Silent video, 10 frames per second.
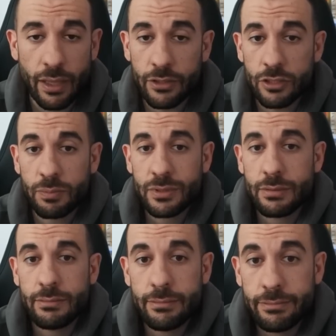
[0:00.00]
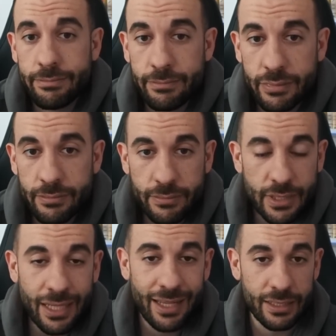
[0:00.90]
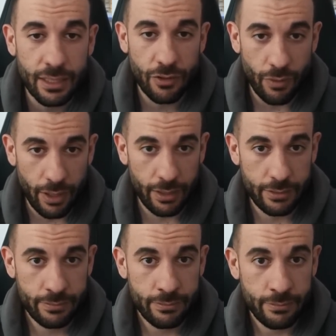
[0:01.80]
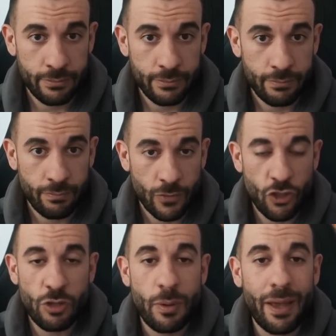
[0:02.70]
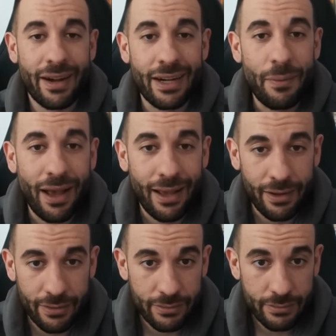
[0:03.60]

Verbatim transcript: años, pues, ¿qué queréis que yo haga? Yo no me voy a rebajar.